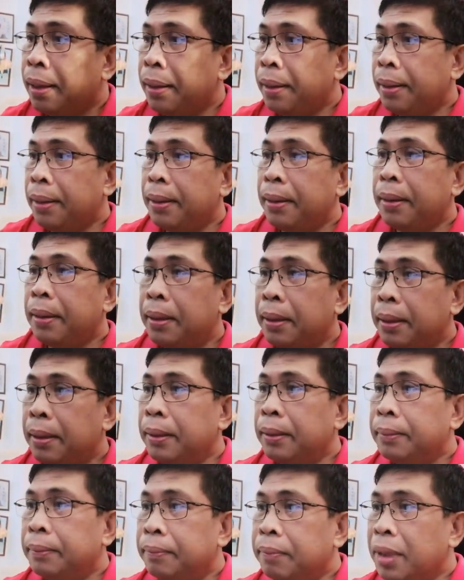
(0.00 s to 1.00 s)

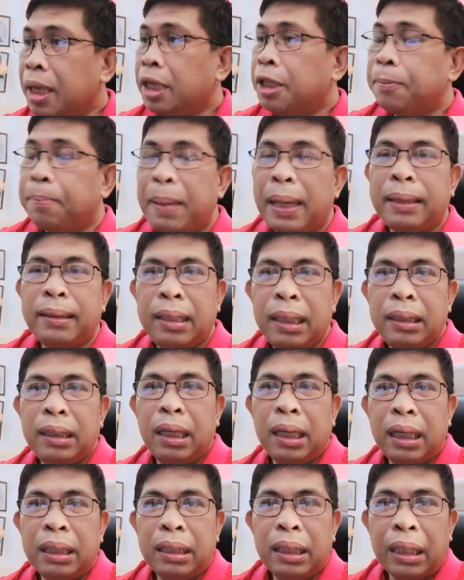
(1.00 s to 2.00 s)
uh,
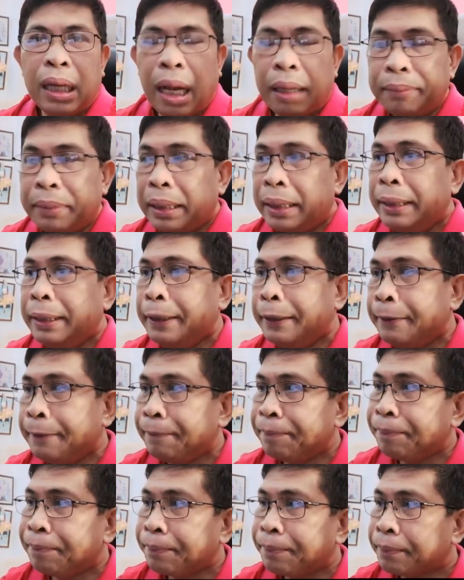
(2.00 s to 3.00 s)
expected na anya namin.
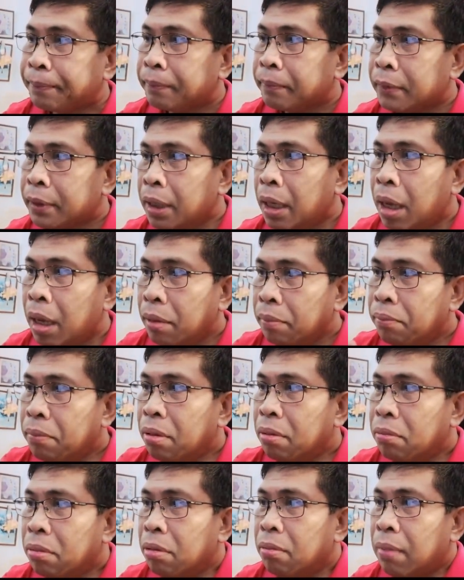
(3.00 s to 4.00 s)

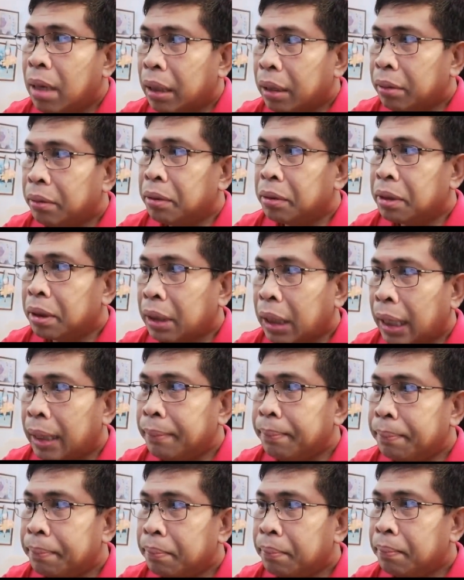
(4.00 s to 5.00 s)
Bongbong Marcos
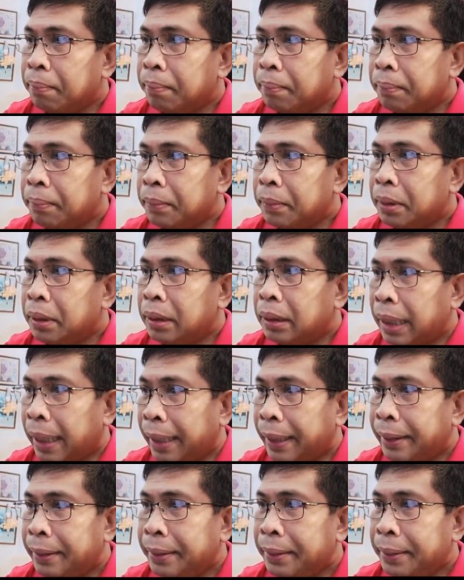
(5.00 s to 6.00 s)
camp
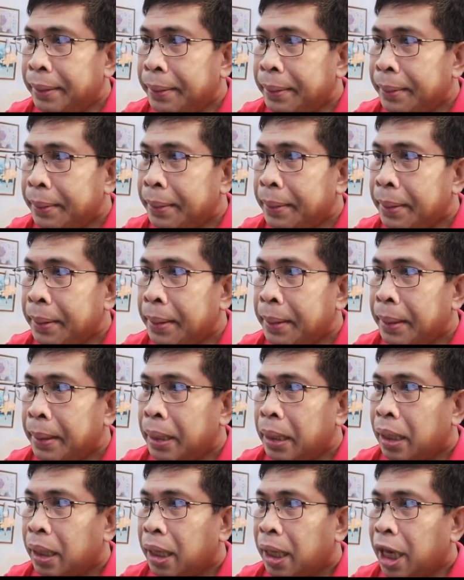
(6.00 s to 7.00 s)
said,
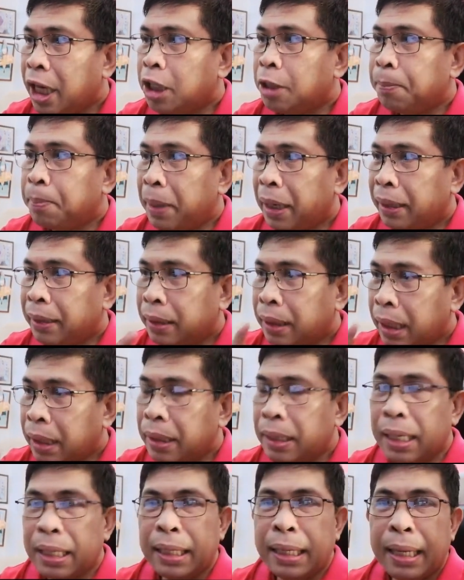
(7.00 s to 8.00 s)

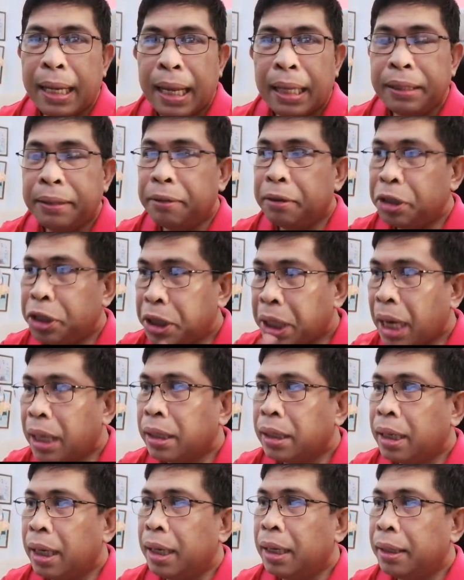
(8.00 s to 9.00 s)
expected na nila yung
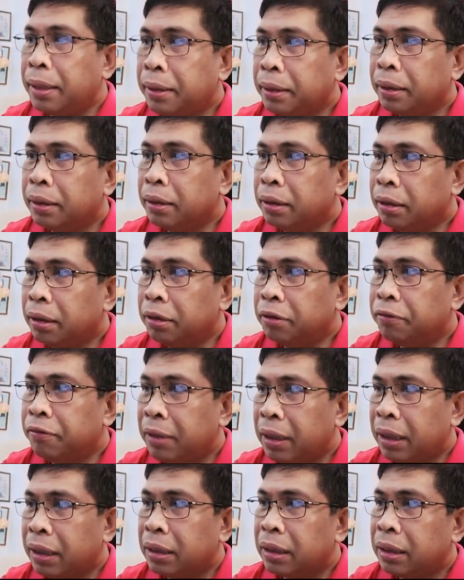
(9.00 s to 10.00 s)
junking
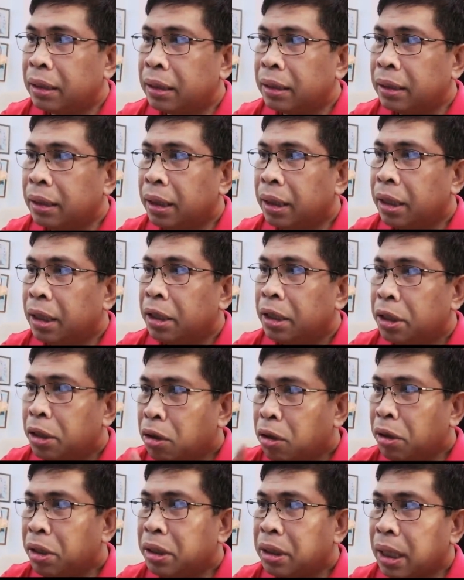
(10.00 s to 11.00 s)
of this
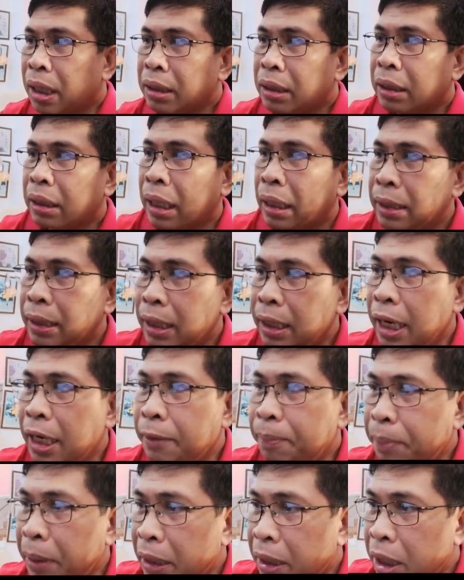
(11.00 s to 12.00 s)
nuisance
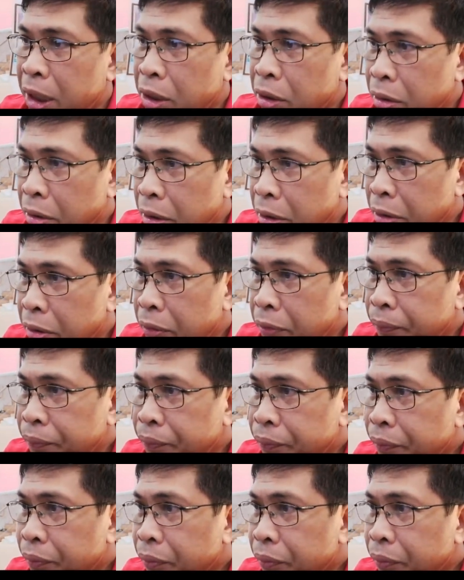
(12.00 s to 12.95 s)
candidate petition.